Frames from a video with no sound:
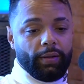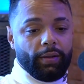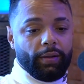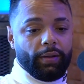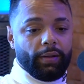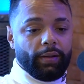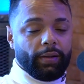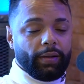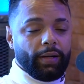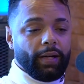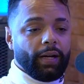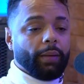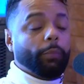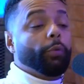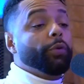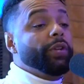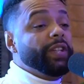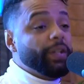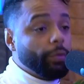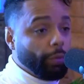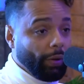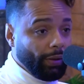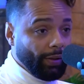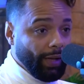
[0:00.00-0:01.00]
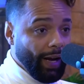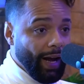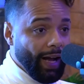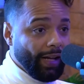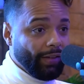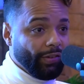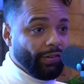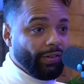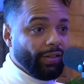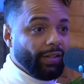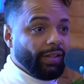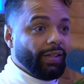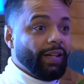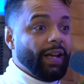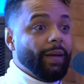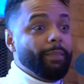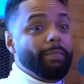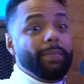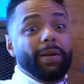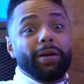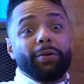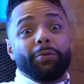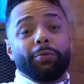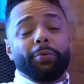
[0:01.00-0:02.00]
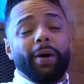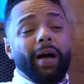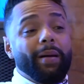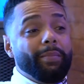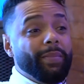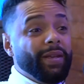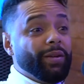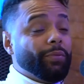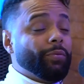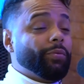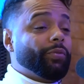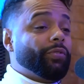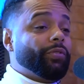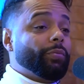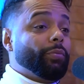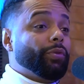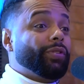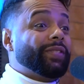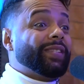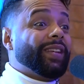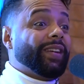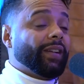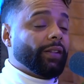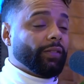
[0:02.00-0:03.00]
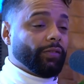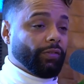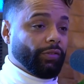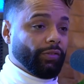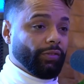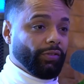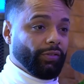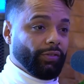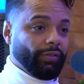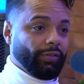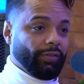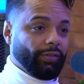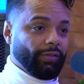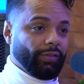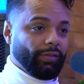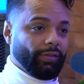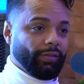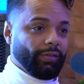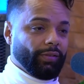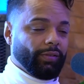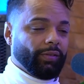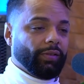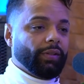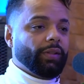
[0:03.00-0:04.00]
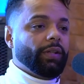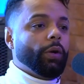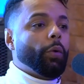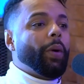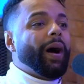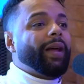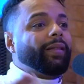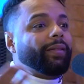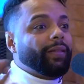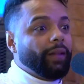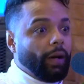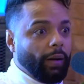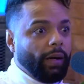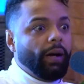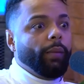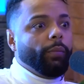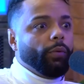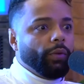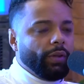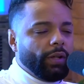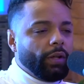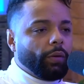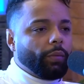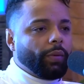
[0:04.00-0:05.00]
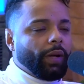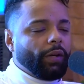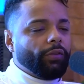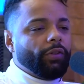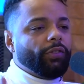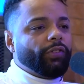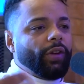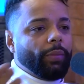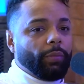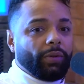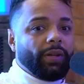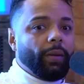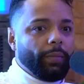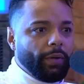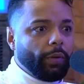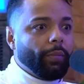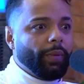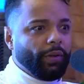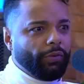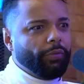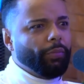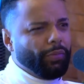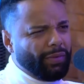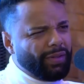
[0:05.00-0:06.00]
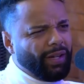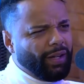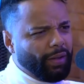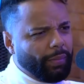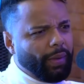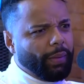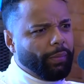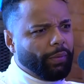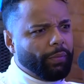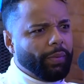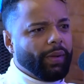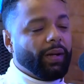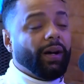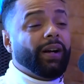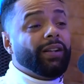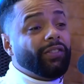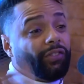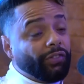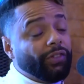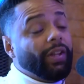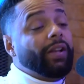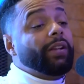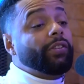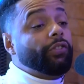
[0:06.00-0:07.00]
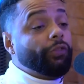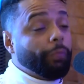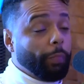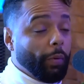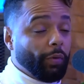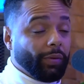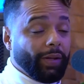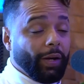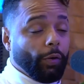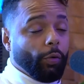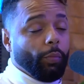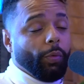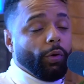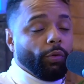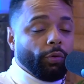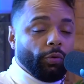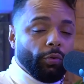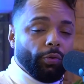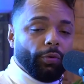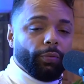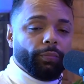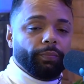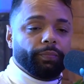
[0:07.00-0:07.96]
Caramba, o Nico Andrade, Sim. que é meu amigo de muitos anos. E eu amo o Nico, que a gente é muito amigo mesmo, muitos anos, mesmo, antes dele despontar como autor.